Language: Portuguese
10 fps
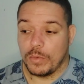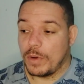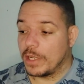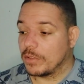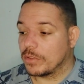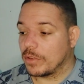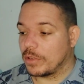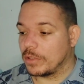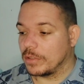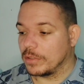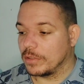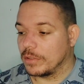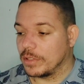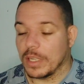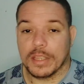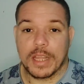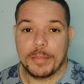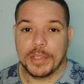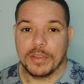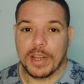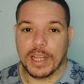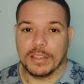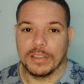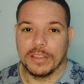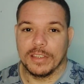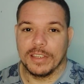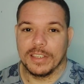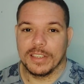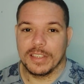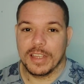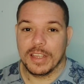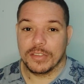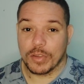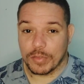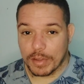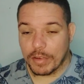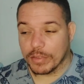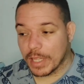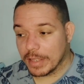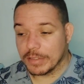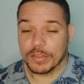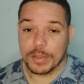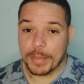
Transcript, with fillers: um ano só, já está abandonado. Só vai voltar se você